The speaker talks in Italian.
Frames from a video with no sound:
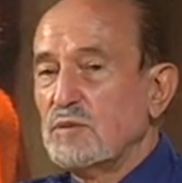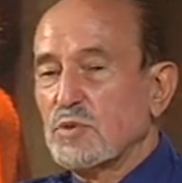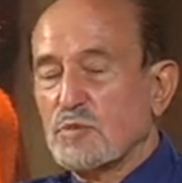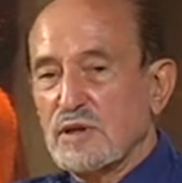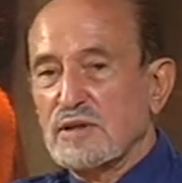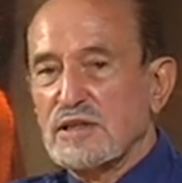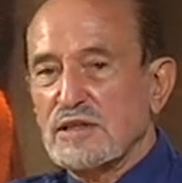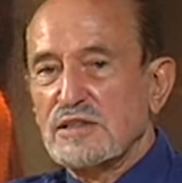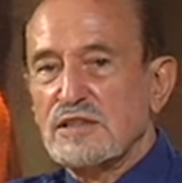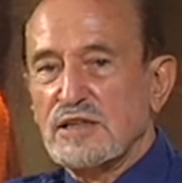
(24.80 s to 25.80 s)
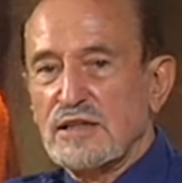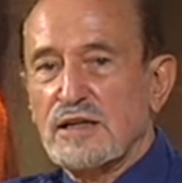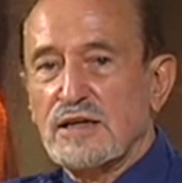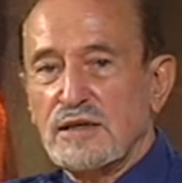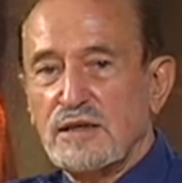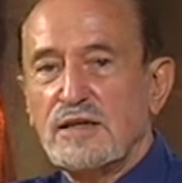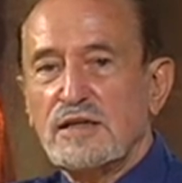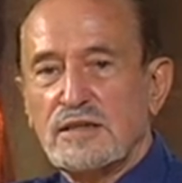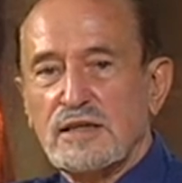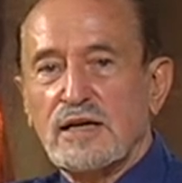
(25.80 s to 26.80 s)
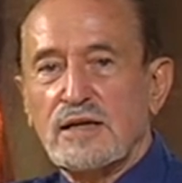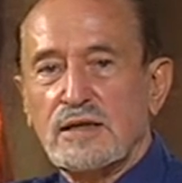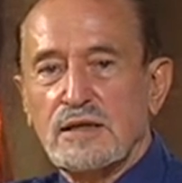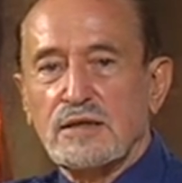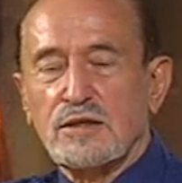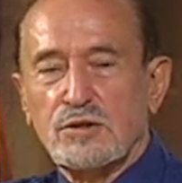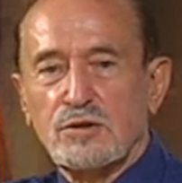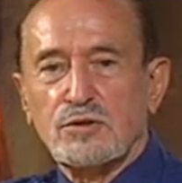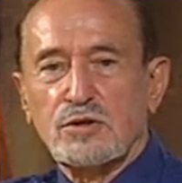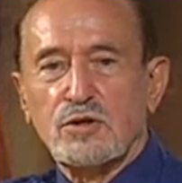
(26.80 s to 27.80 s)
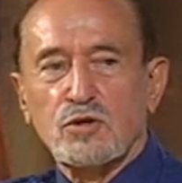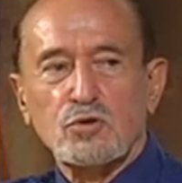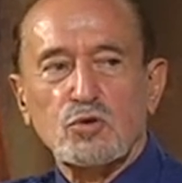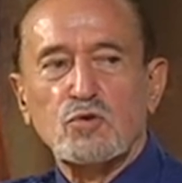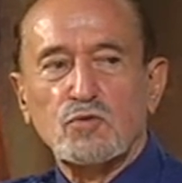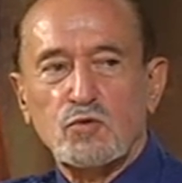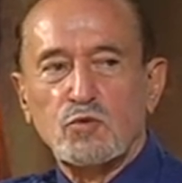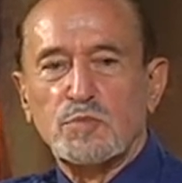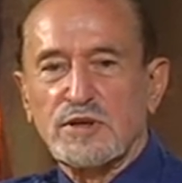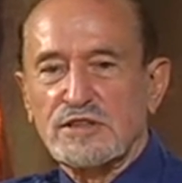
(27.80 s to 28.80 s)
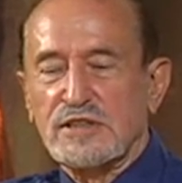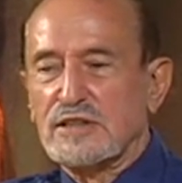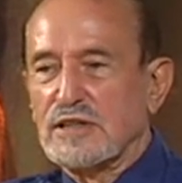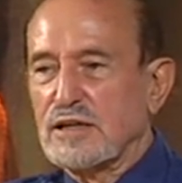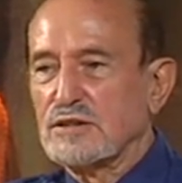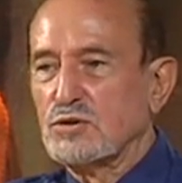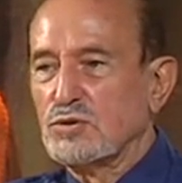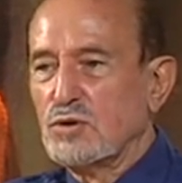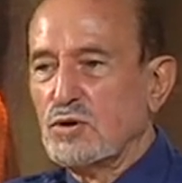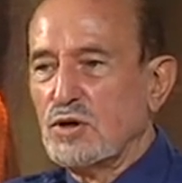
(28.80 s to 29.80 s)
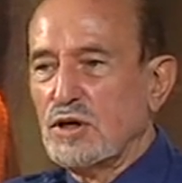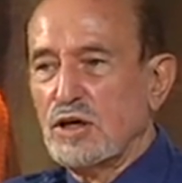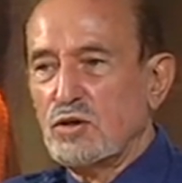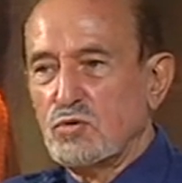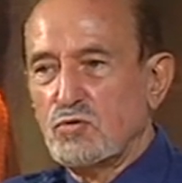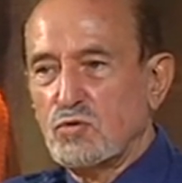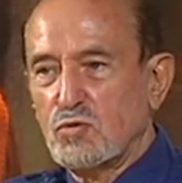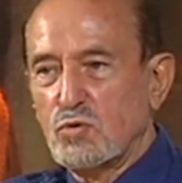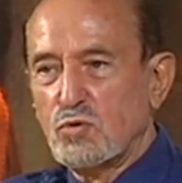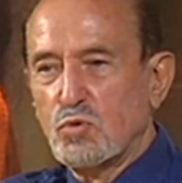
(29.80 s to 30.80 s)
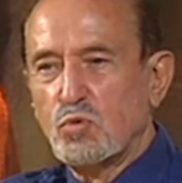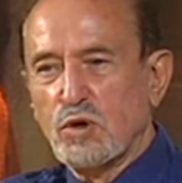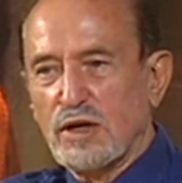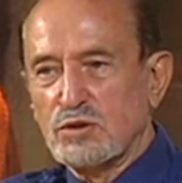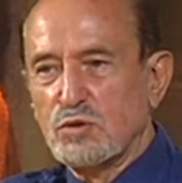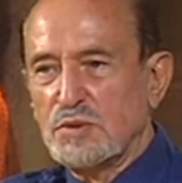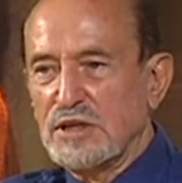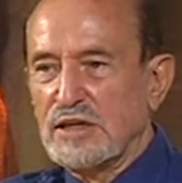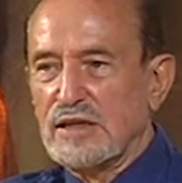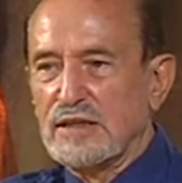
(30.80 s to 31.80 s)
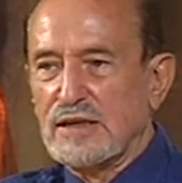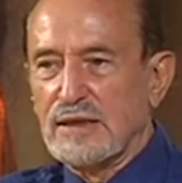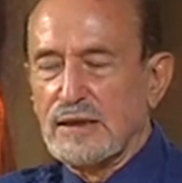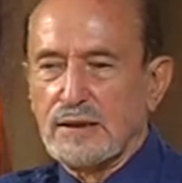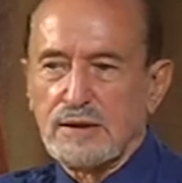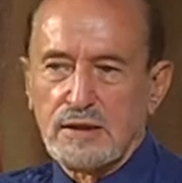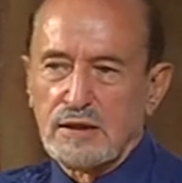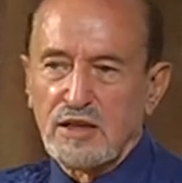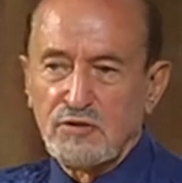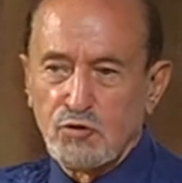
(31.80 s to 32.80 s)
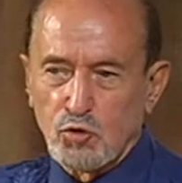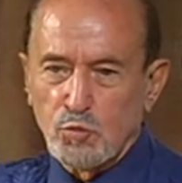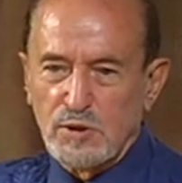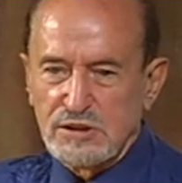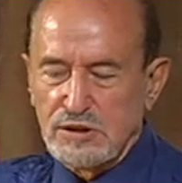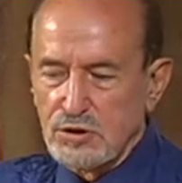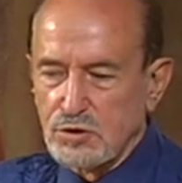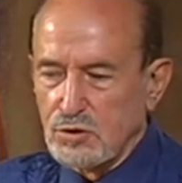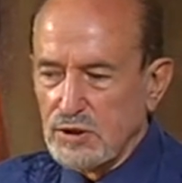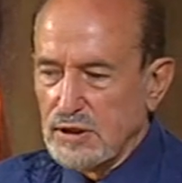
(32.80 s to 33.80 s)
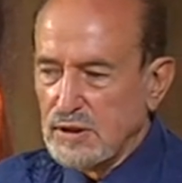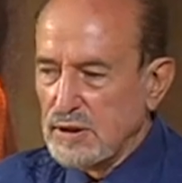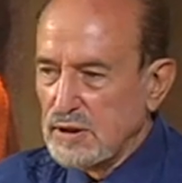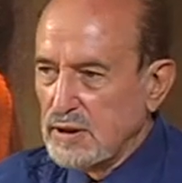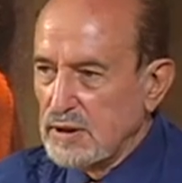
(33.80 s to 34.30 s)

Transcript: il problema della leggeria in Italia, io lo ricordo, non fu presentato e non fu curato bene dalla informazione